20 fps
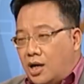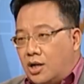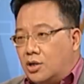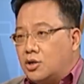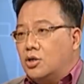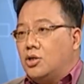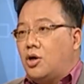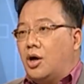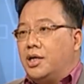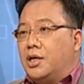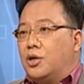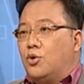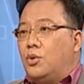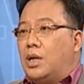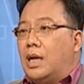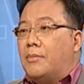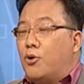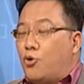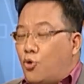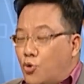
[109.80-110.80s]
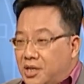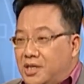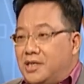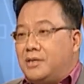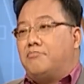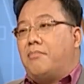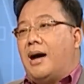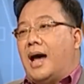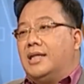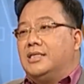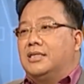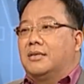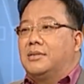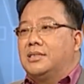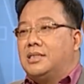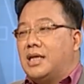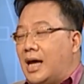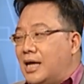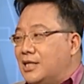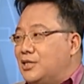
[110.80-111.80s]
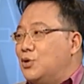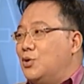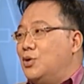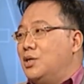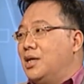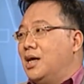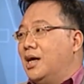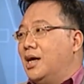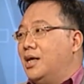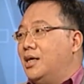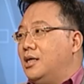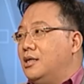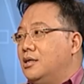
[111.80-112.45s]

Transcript: เราต้องถอยอย่างรุนแรงเพราะคุณยึดบ้านจากประชาชนไง